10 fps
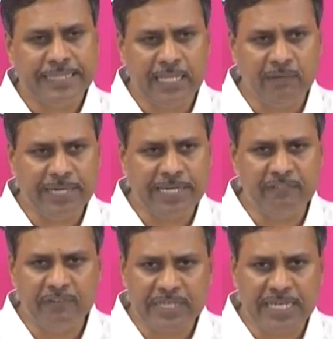తెల్లవారే
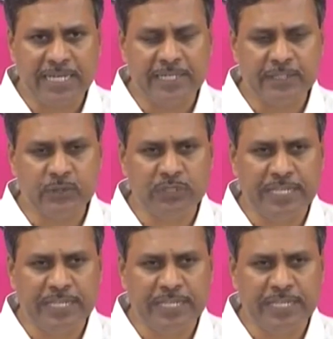వివరాలు అందిస్తూ